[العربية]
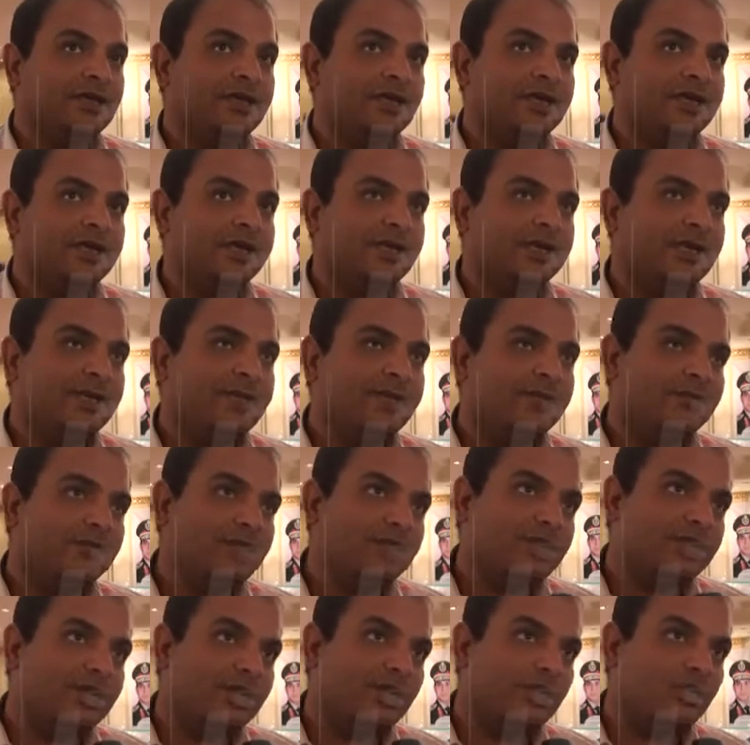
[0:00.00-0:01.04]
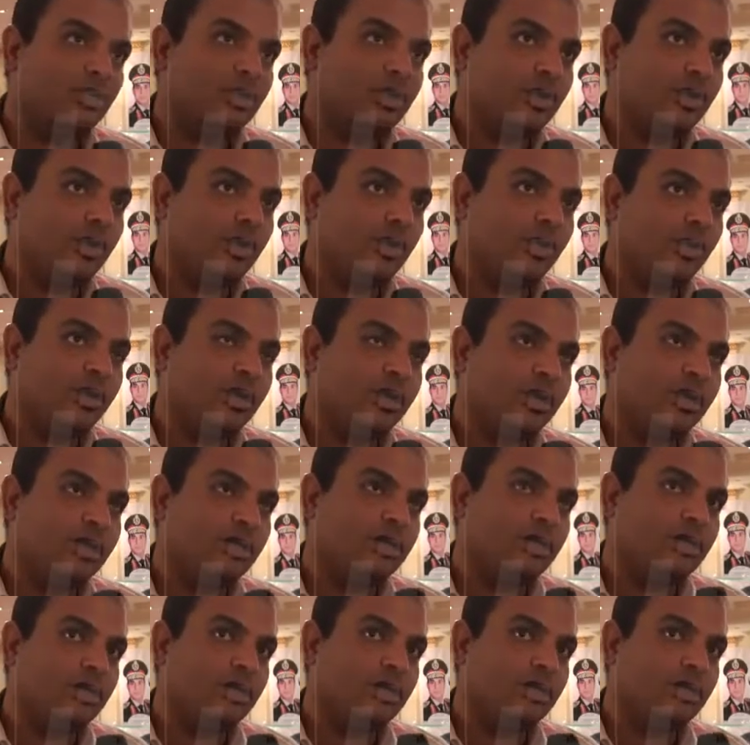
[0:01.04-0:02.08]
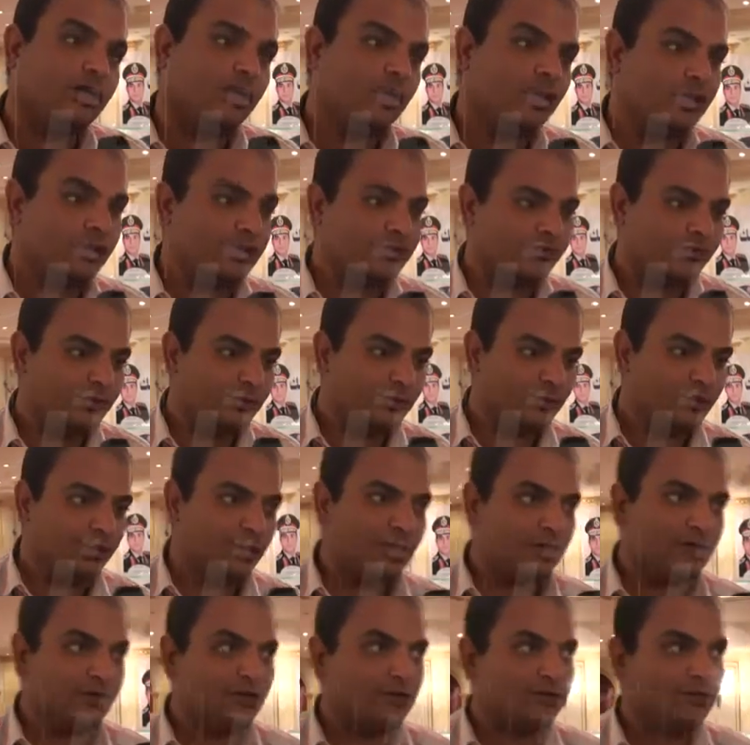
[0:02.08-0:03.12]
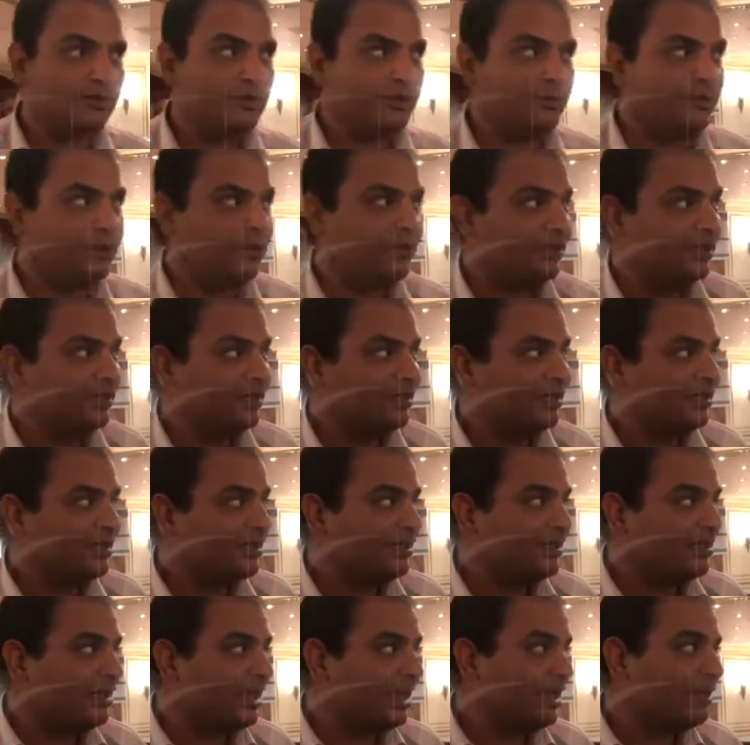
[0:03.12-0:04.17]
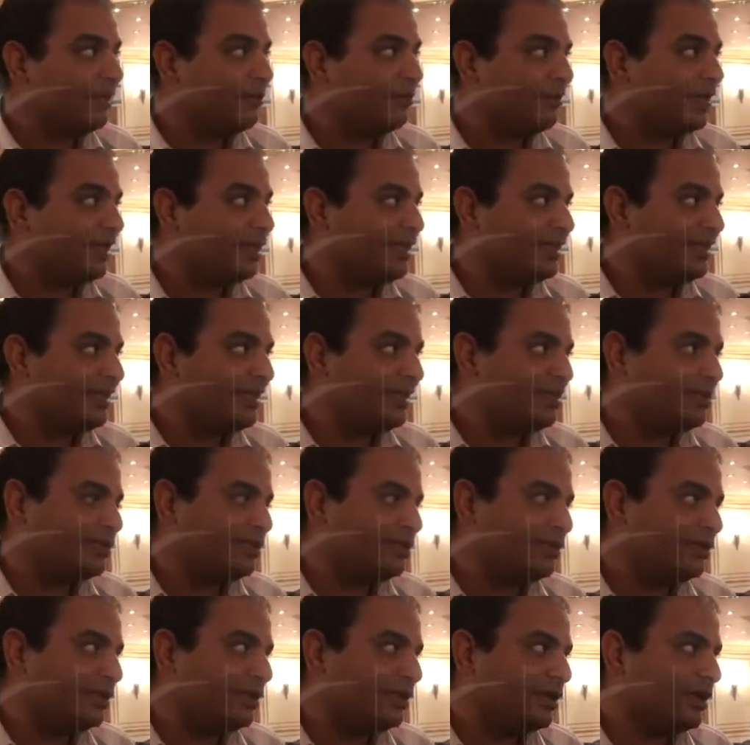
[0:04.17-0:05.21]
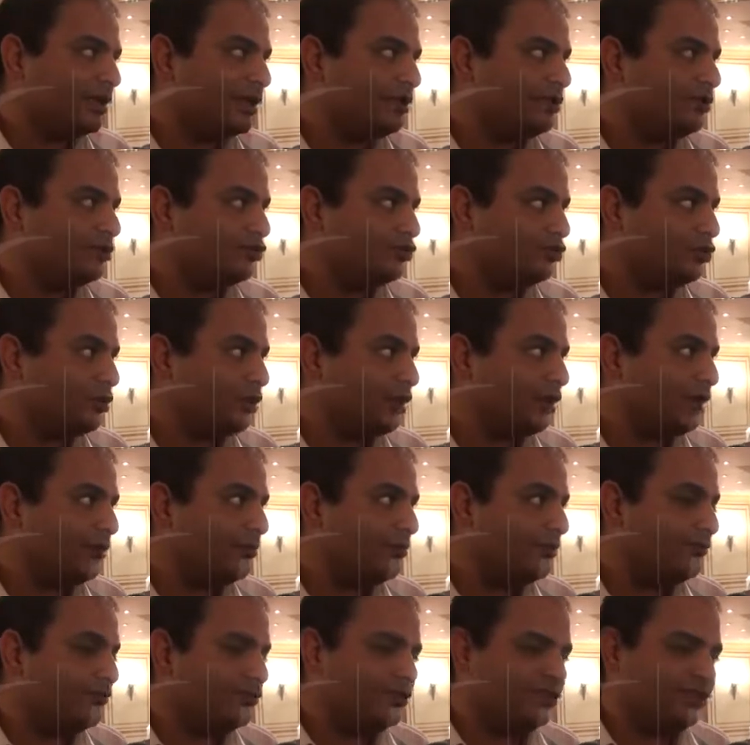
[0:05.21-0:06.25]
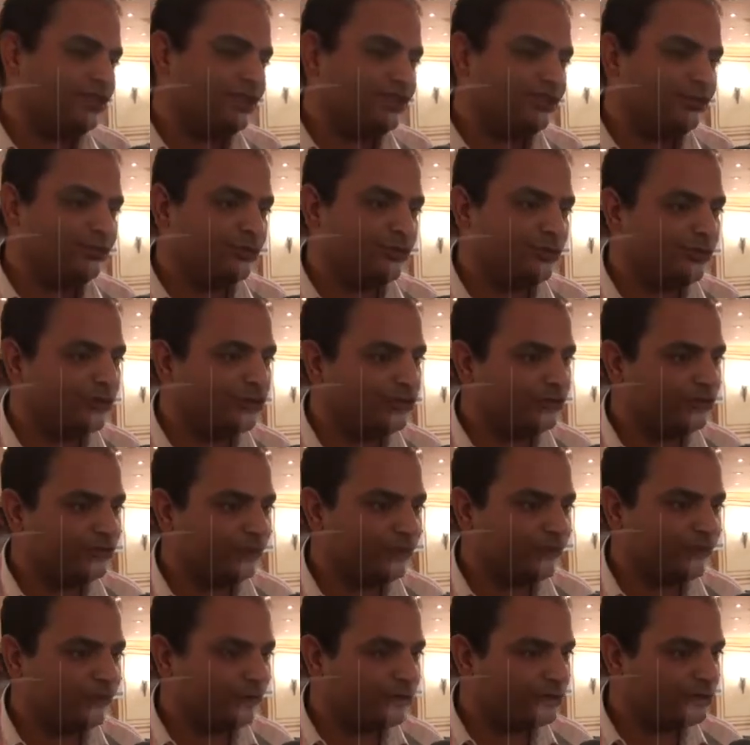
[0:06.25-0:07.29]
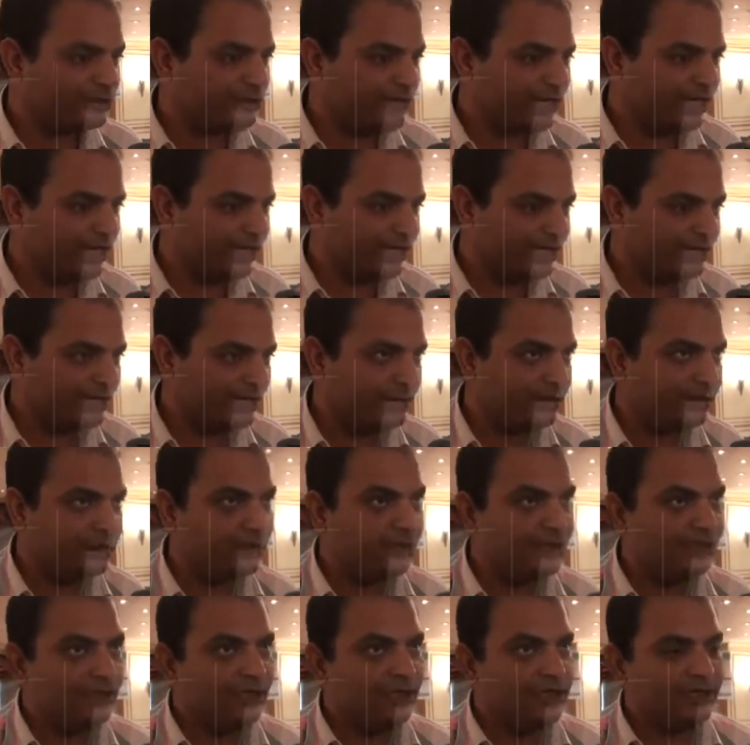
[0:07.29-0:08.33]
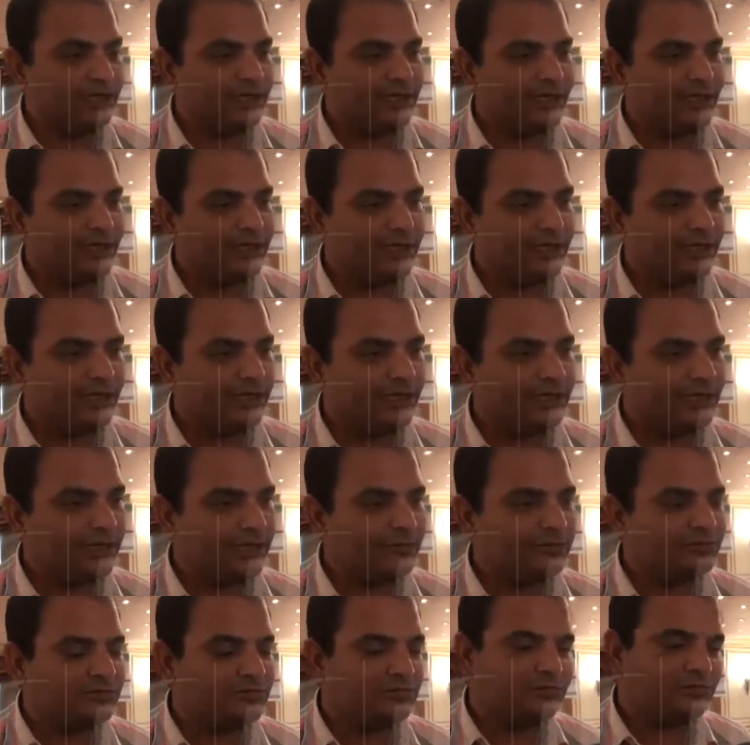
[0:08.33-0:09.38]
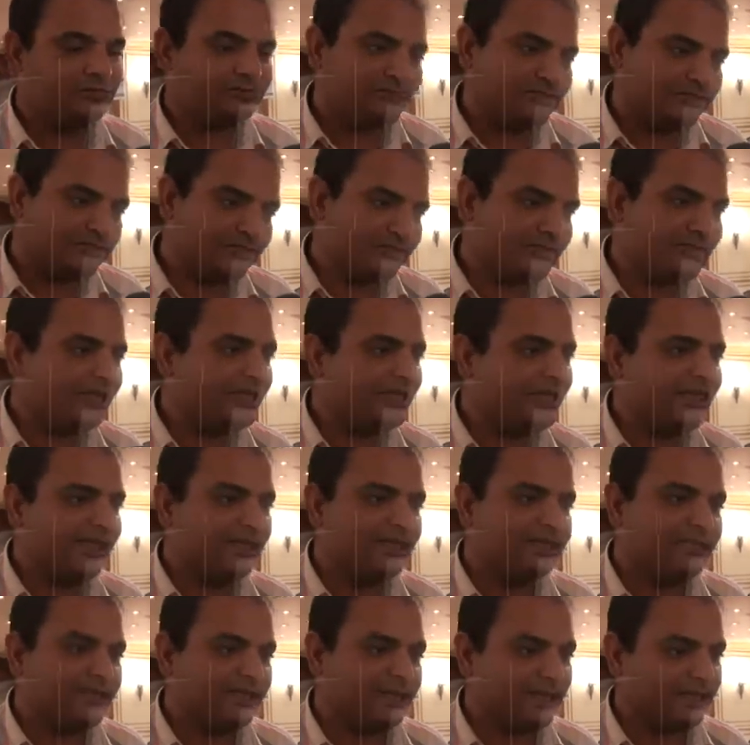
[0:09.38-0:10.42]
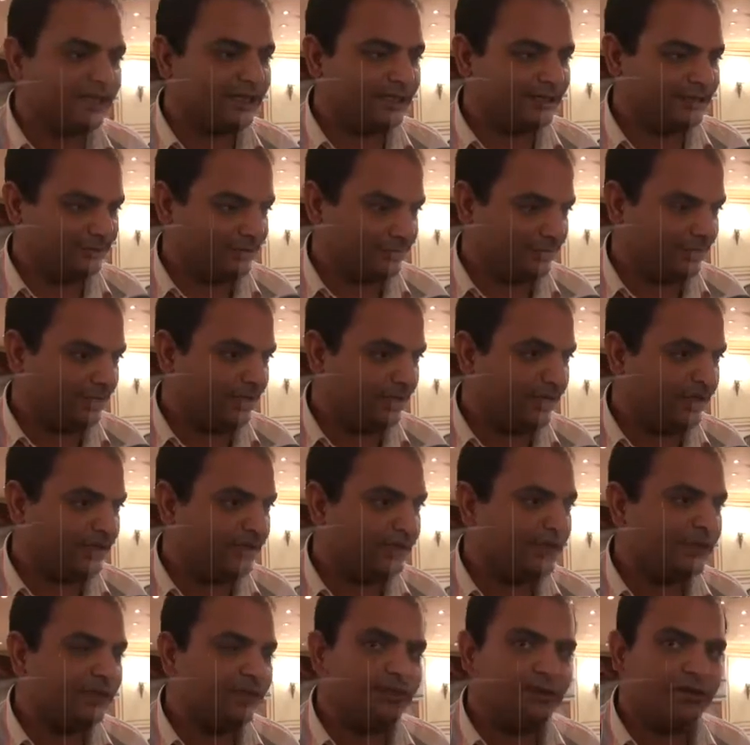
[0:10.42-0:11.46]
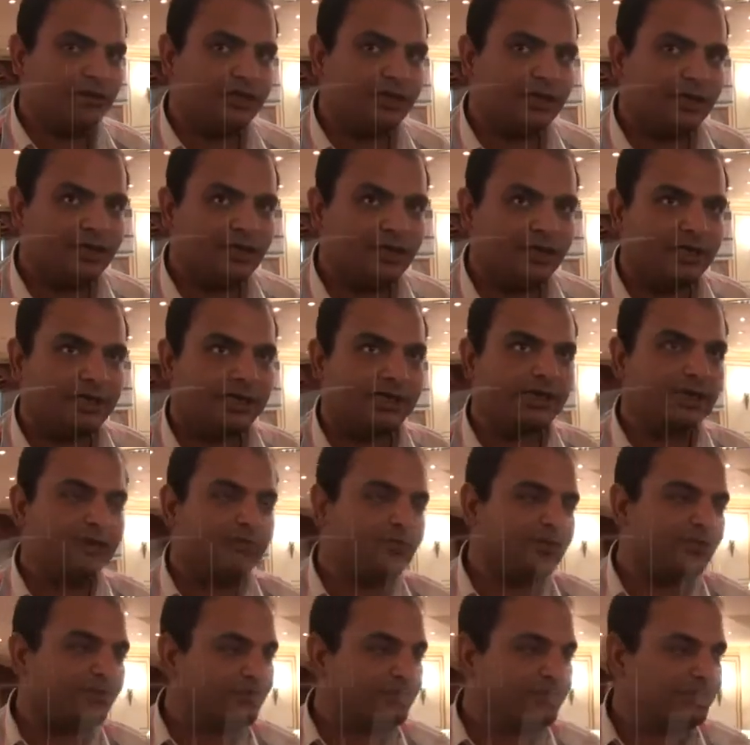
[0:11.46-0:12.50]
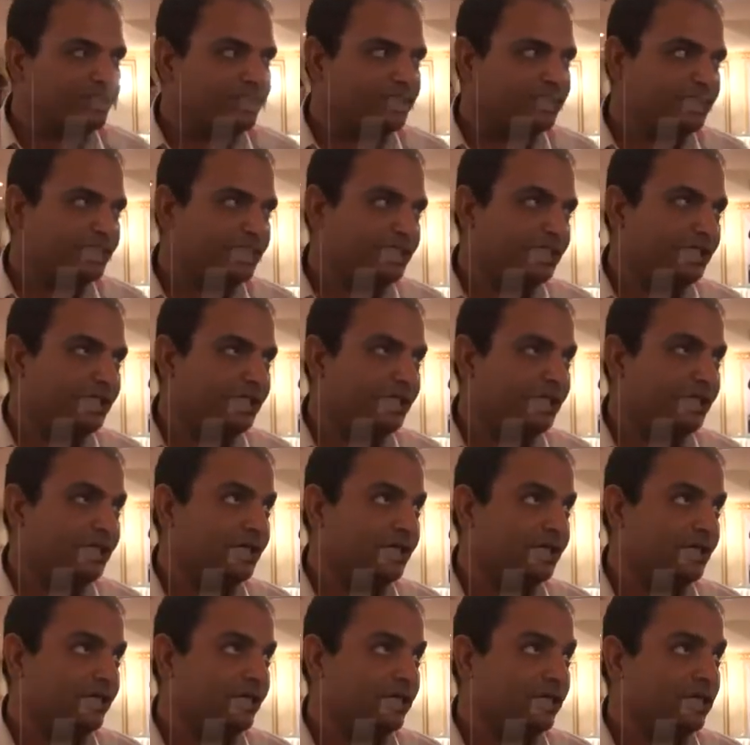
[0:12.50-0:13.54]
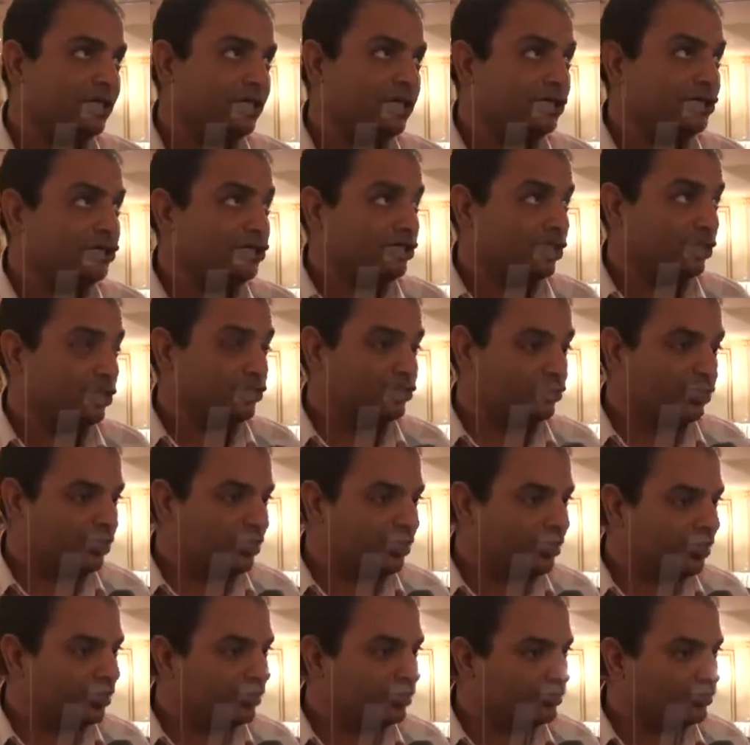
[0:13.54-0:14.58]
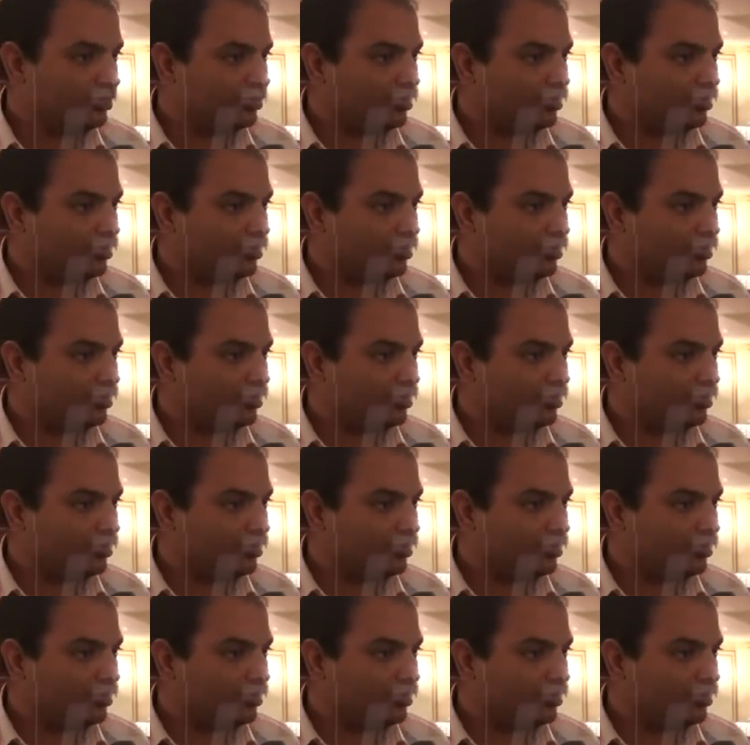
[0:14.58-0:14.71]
احنا ليه بنلجا له كهو كقائد في المرحله القادمه لعدم يعني خلينا صراحه ما فيش حزب منظم في مصر حاليا يعني لا داعي لذكر اسماء آه، ما فيش شخصيه